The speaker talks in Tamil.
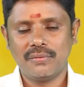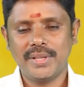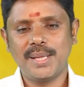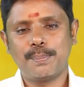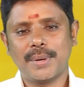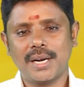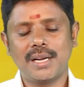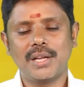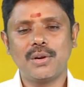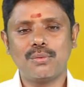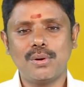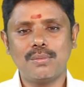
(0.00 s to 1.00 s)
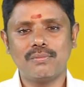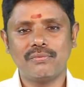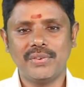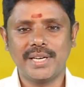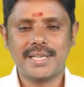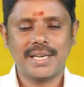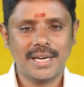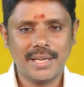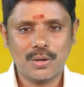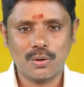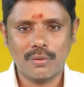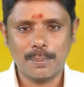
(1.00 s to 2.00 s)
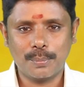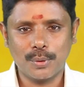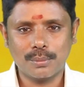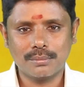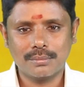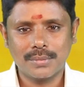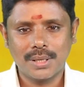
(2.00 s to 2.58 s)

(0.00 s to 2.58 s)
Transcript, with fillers: விதிப்பலன் அறிவோம் வெற்றிகளை குவிப்போம்